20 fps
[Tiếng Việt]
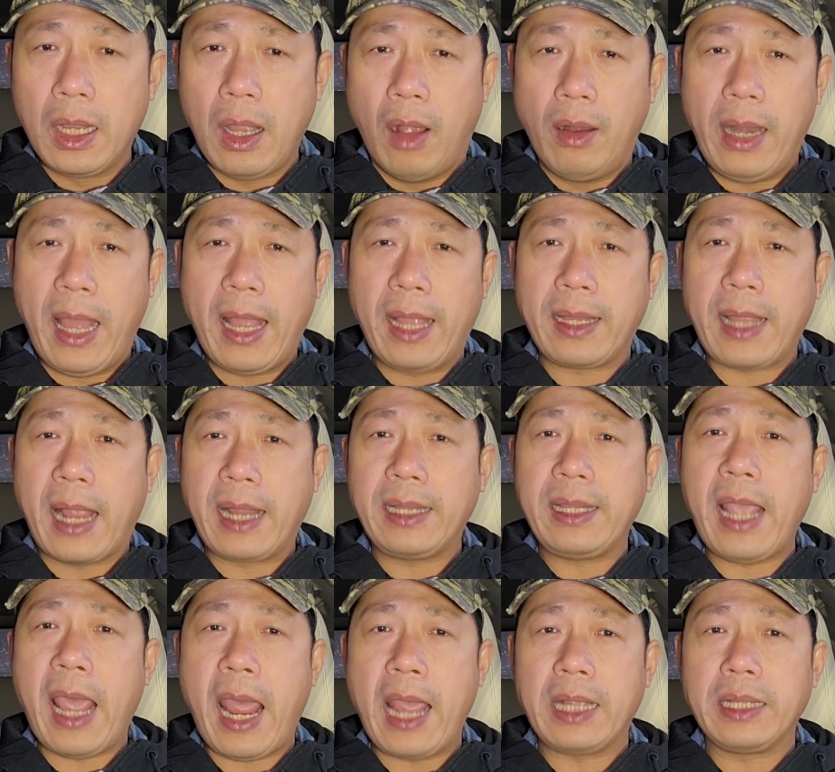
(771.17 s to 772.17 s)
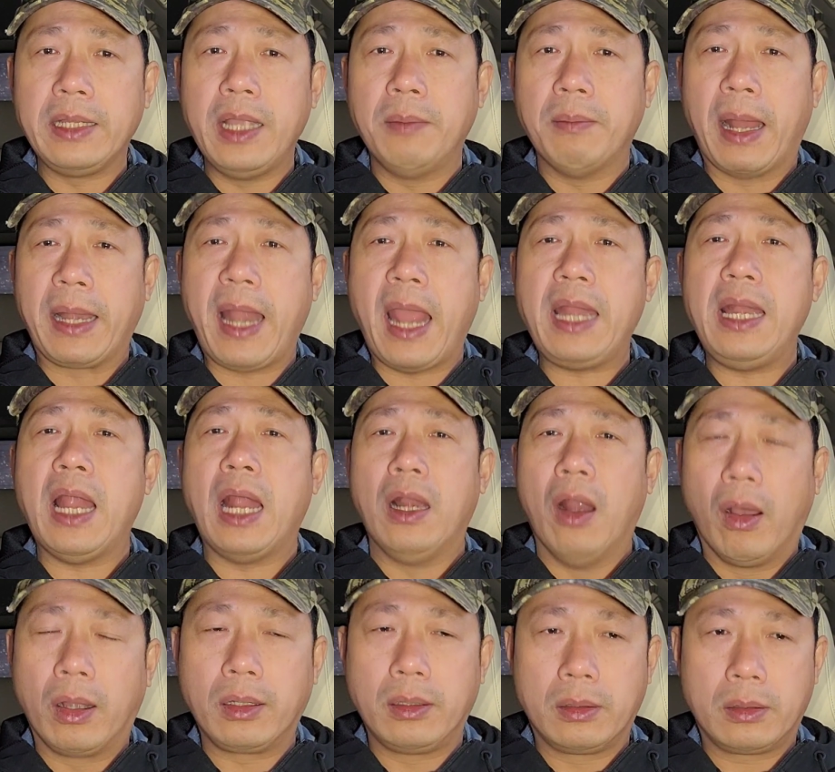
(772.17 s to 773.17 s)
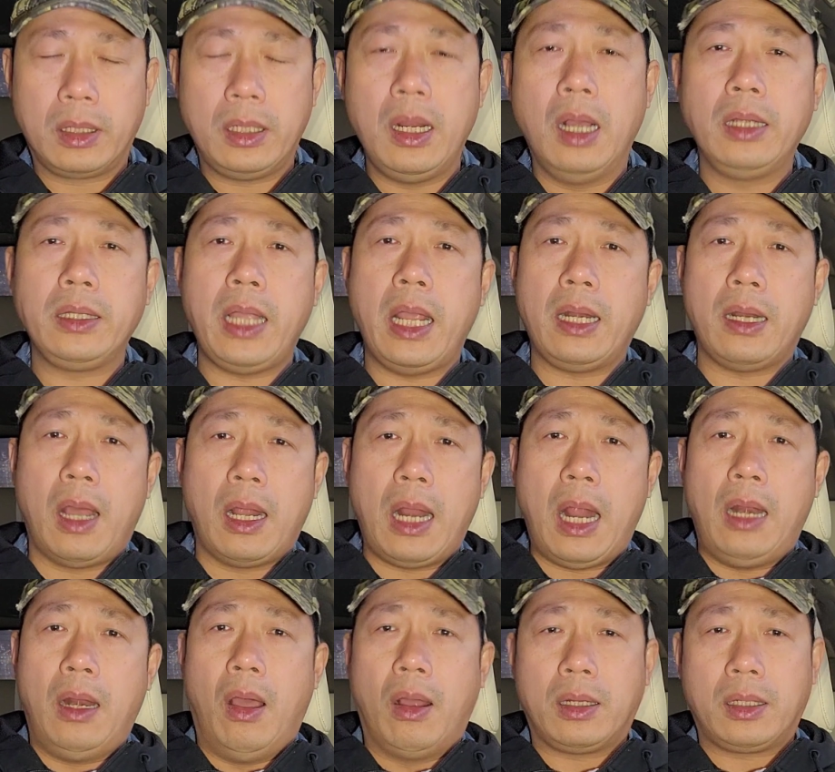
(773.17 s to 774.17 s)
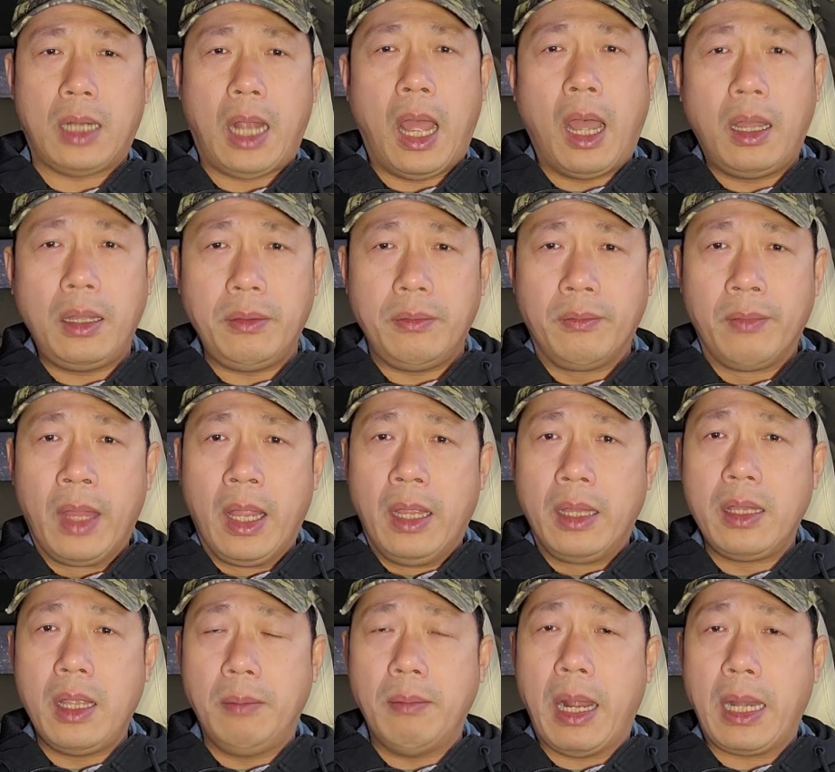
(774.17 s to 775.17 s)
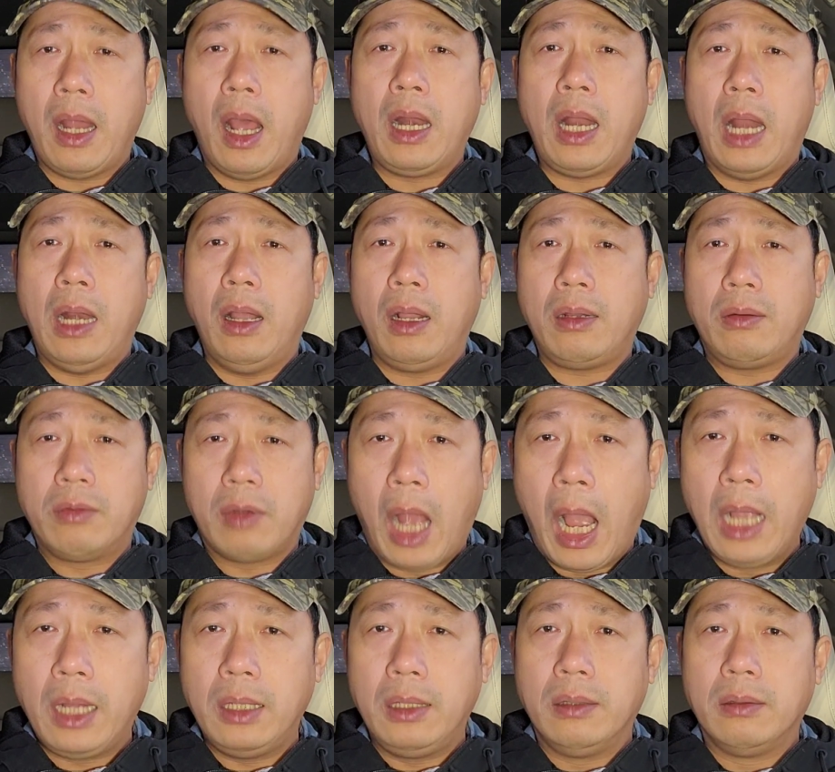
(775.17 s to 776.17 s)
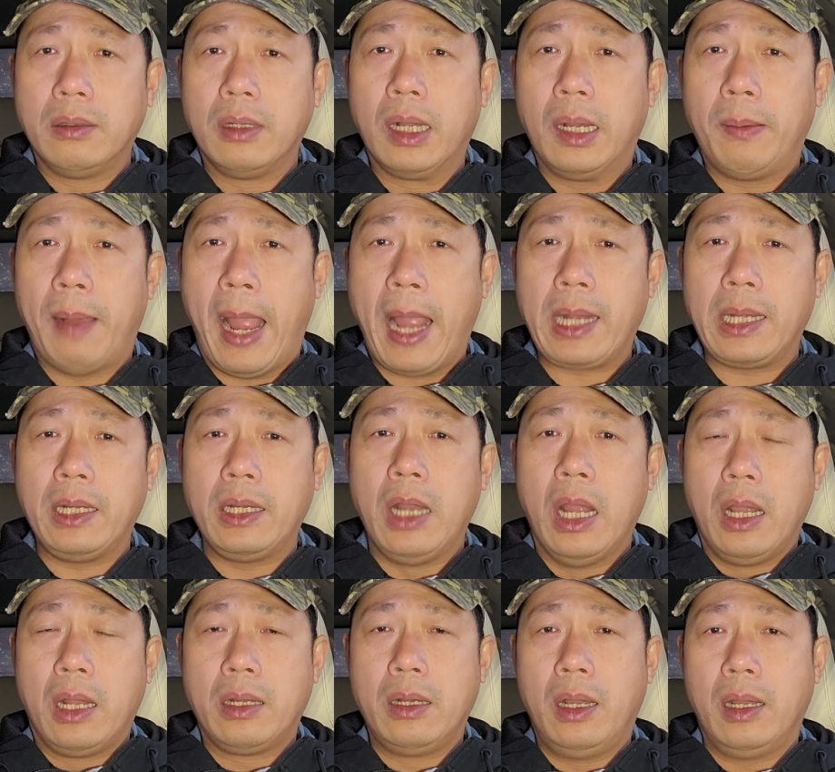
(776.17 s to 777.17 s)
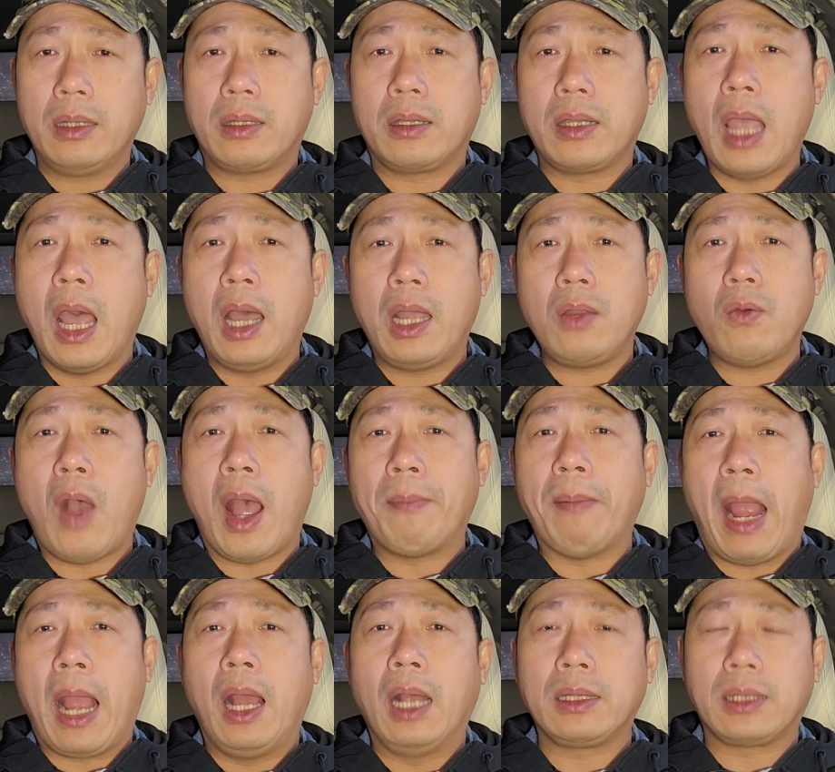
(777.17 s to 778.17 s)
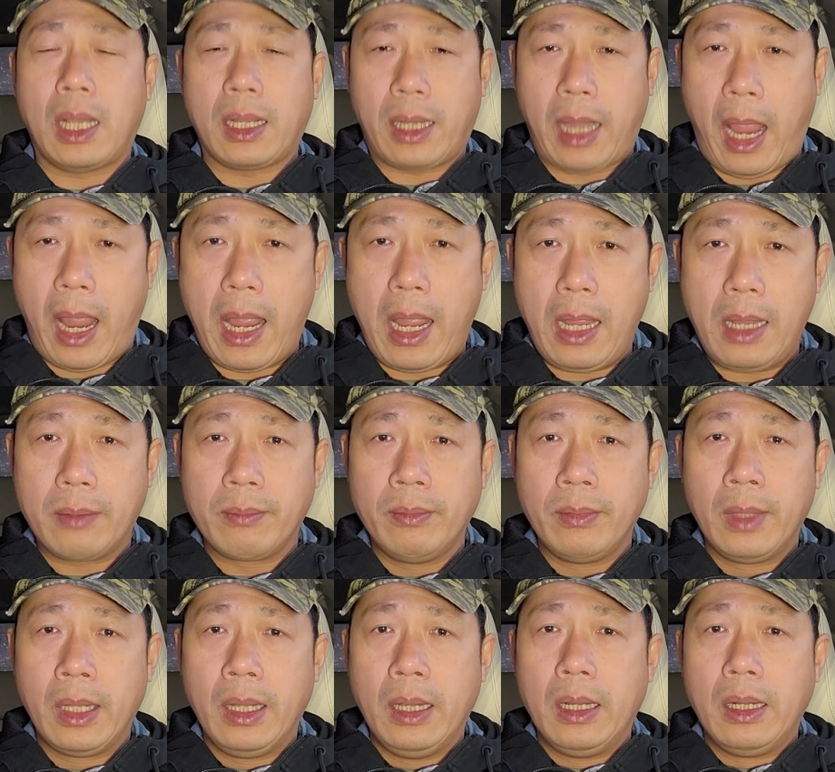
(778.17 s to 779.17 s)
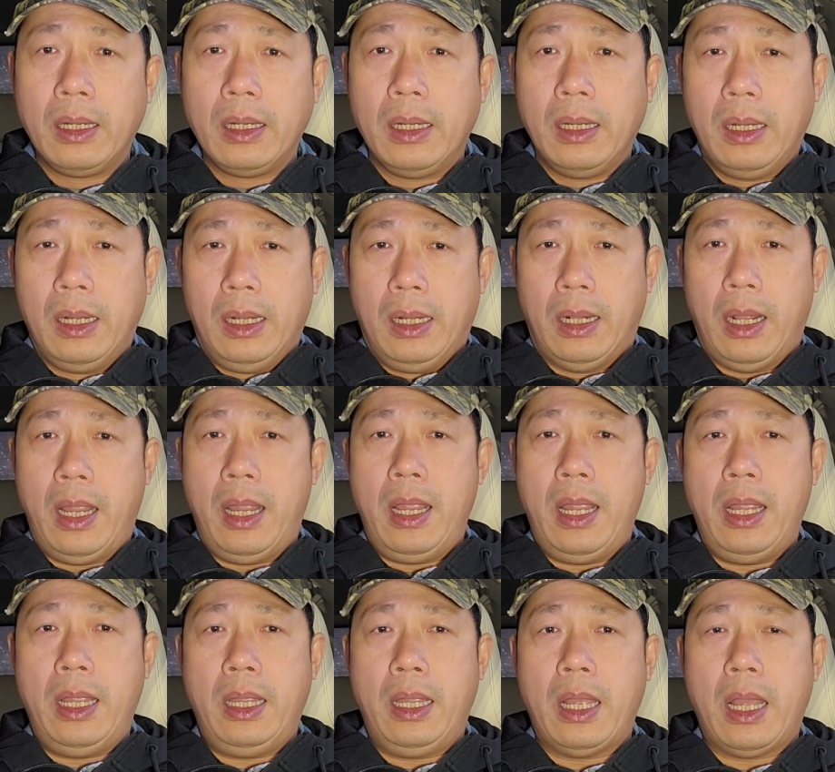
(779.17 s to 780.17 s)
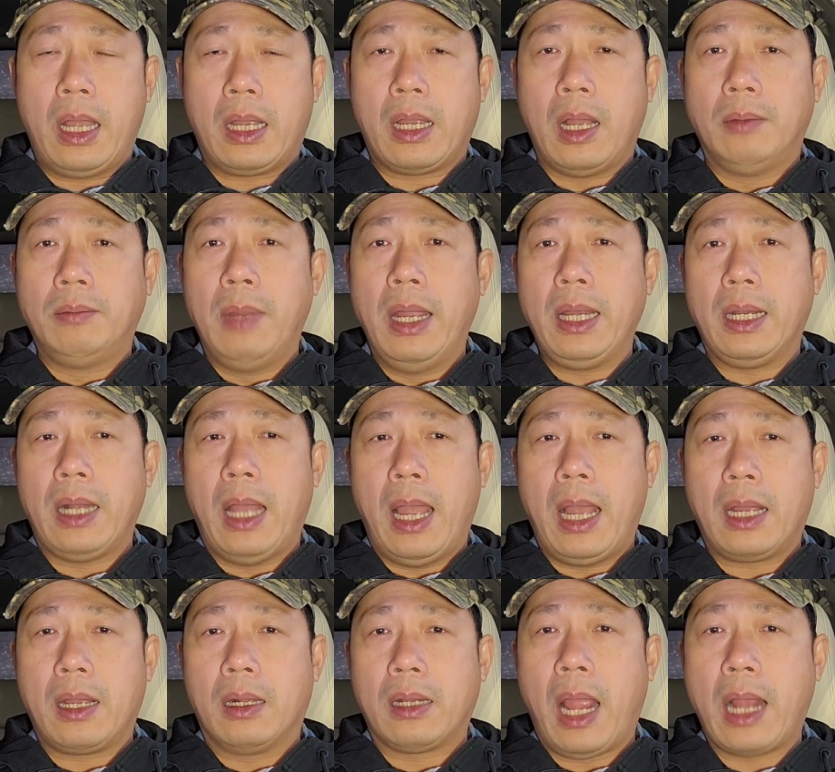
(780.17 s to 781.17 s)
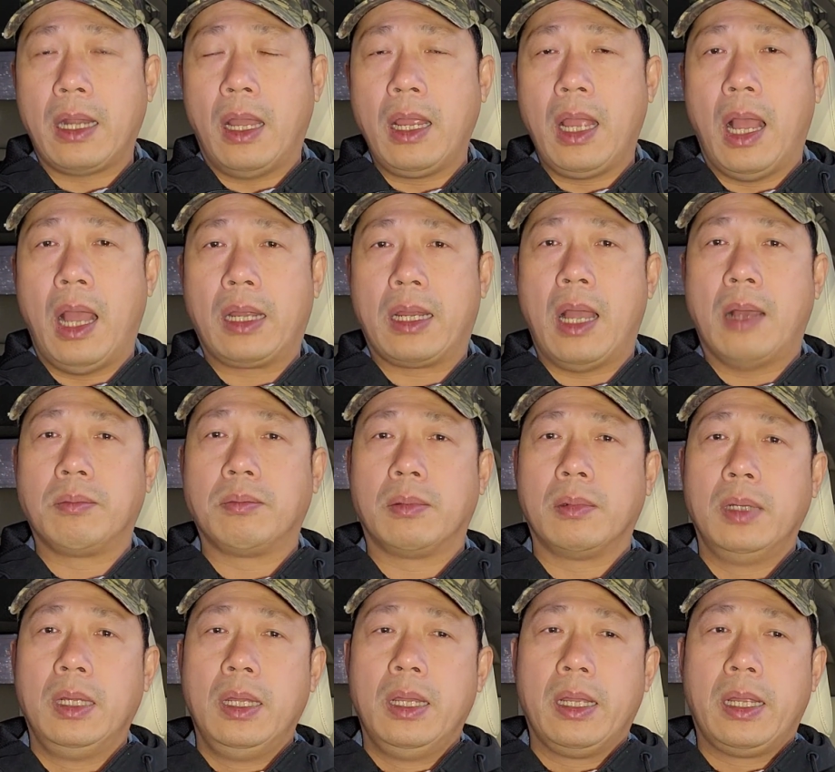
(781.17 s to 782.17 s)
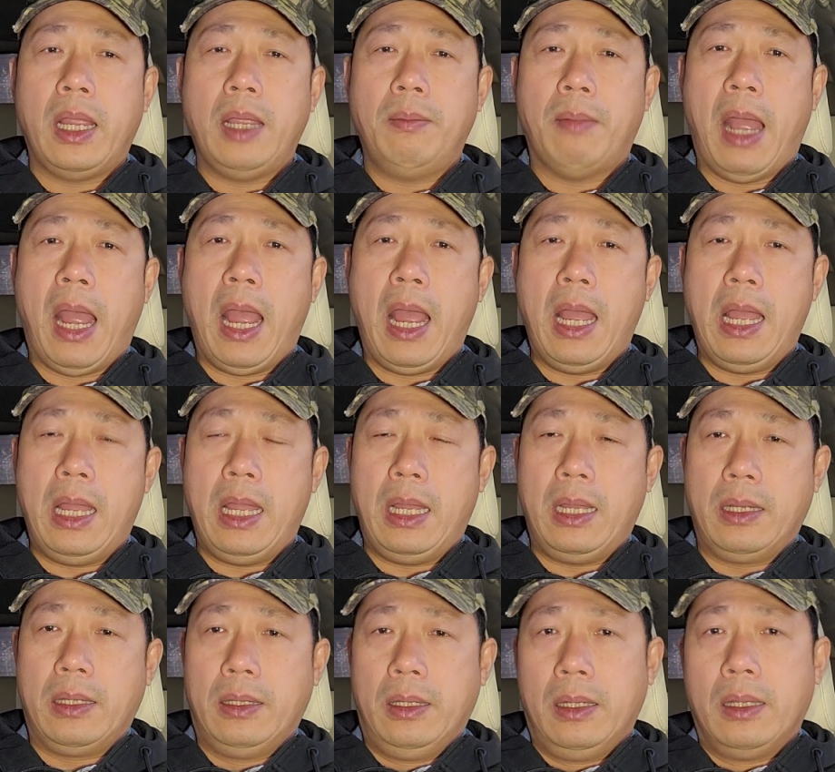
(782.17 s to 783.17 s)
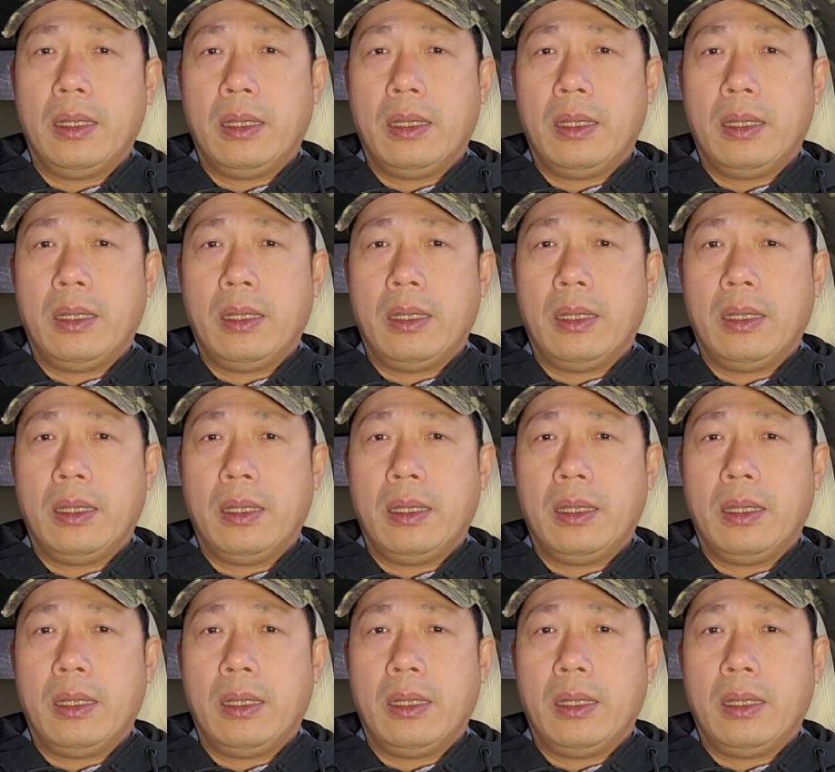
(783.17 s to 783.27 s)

gọi là ăn gian nhưng mà đây là luật đương nhiên nó là luật rồi nhưng mà nó là luật rừng đó bạn nó chơi qua mặt hết tất cả thì à, không biết là có thắng nổi hơi không khi mà